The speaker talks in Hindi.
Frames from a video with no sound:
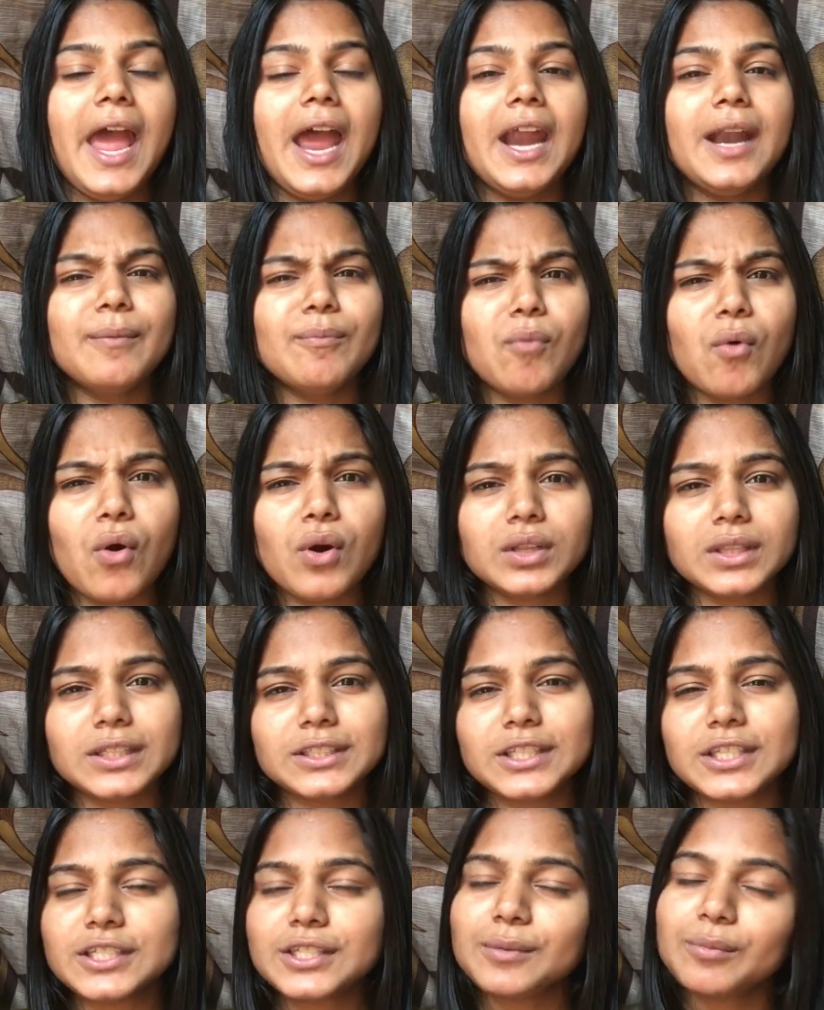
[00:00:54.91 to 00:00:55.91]
एंड बहुत
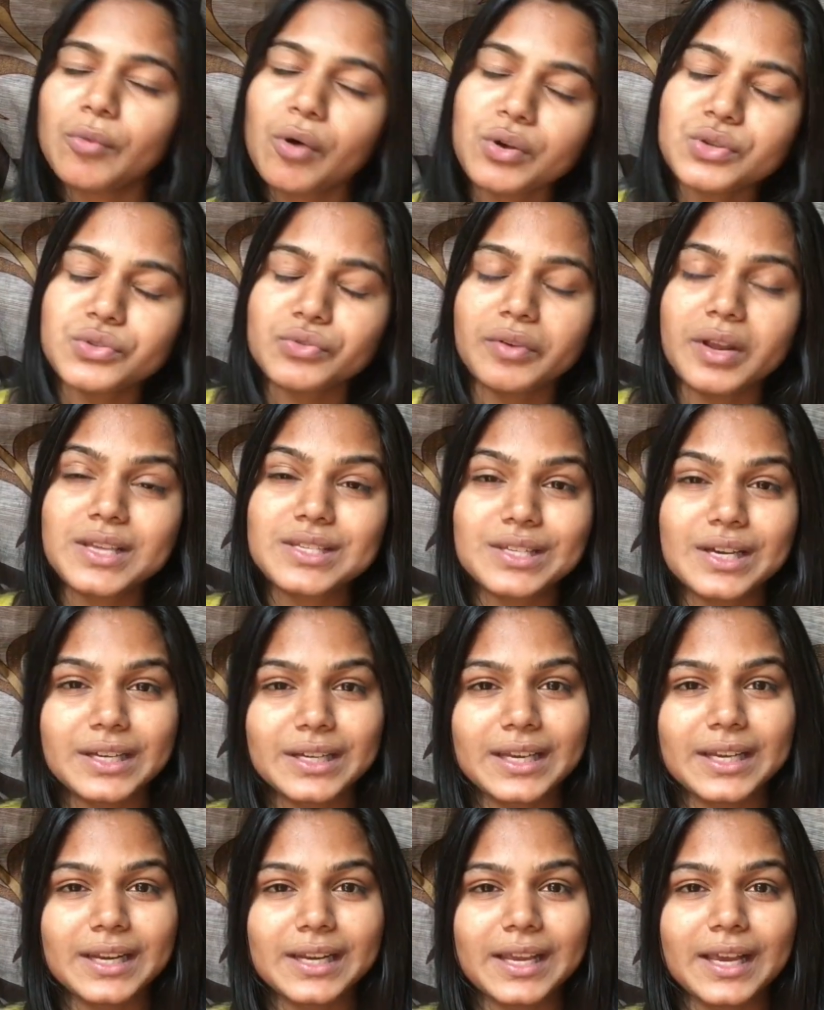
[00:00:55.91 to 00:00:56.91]
अच्छे से मॉइस्चराइज
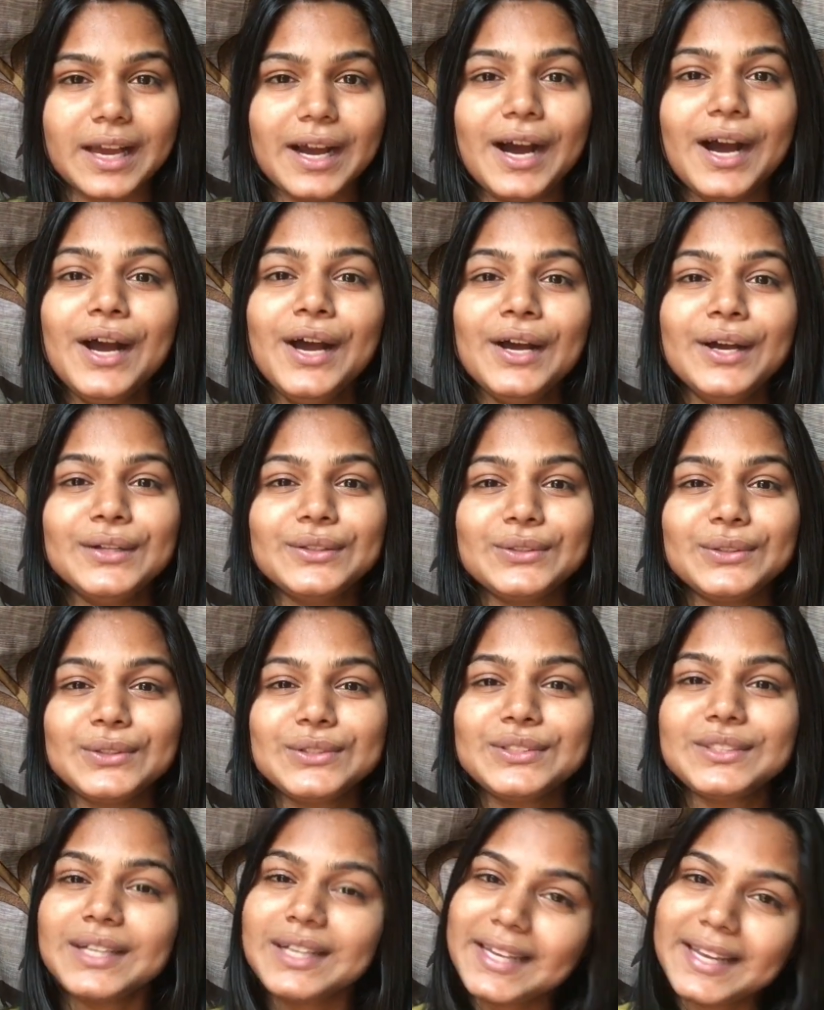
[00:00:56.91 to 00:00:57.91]
करके रखेगा तो
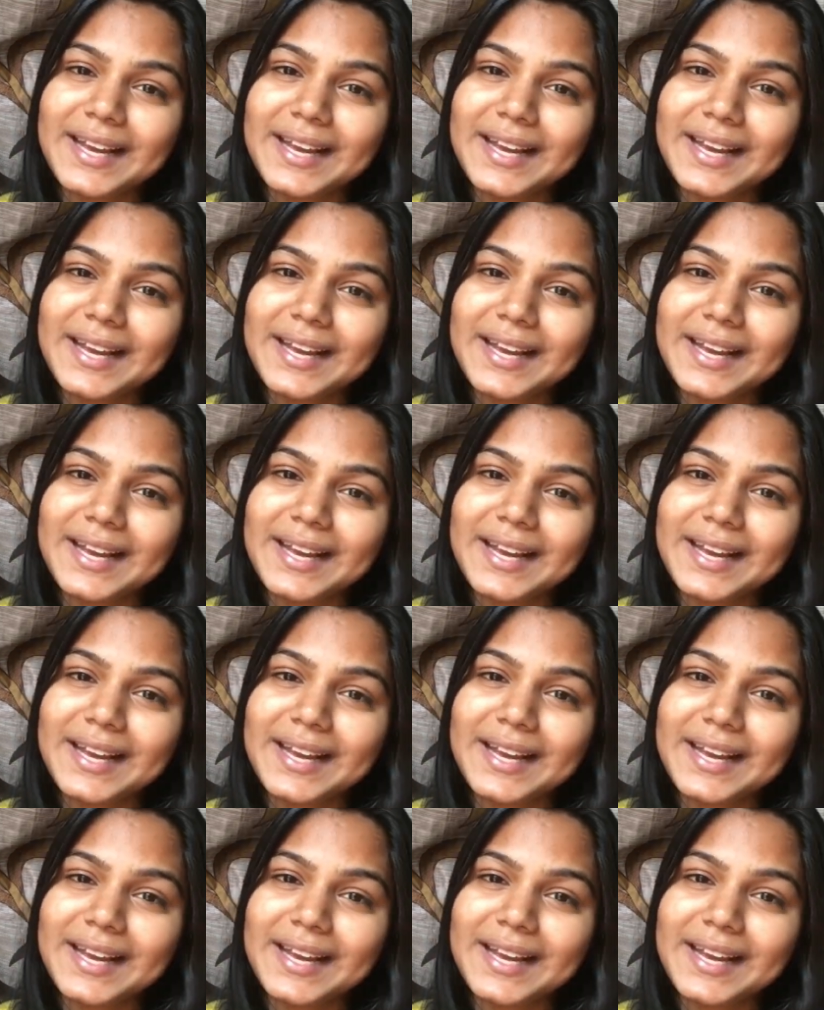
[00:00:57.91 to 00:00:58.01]
चले